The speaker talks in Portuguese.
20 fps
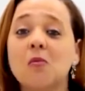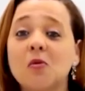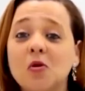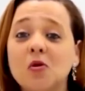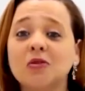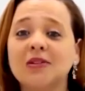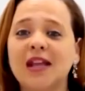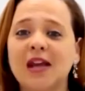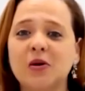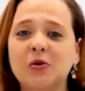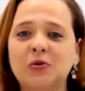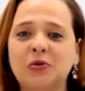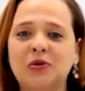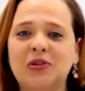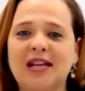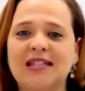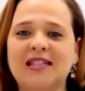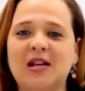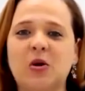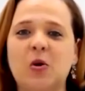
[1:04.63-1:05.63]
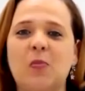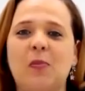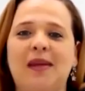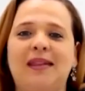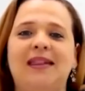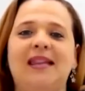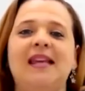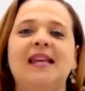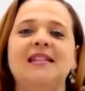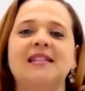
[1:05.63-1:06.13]
Como conteúdo dessa
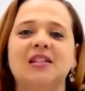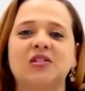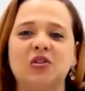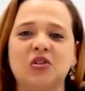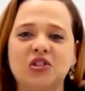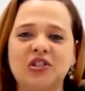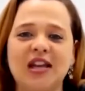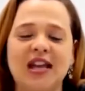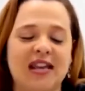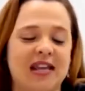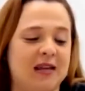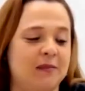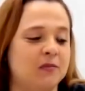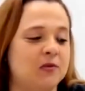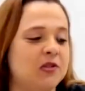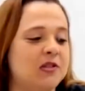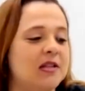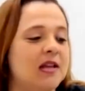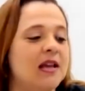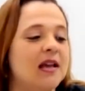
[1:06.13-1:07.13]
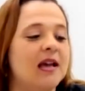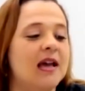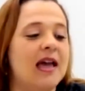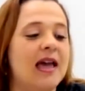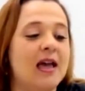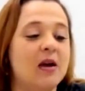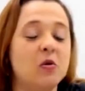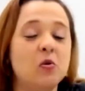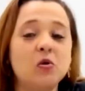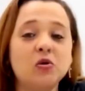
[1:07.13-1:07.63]
competência, nós teremos
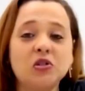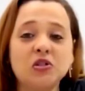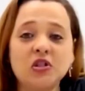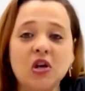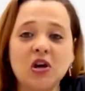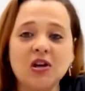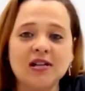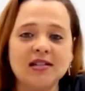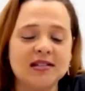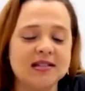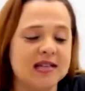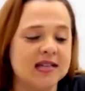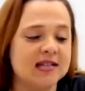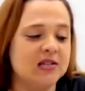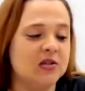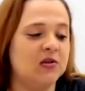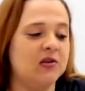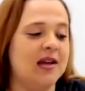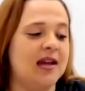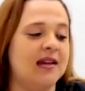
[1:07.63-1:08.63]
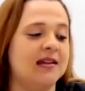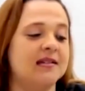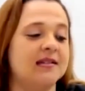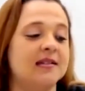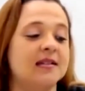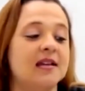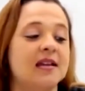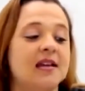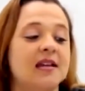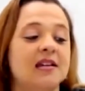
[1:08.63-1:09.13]
recursos
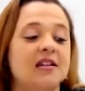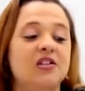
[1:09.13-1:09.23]
organizacionais,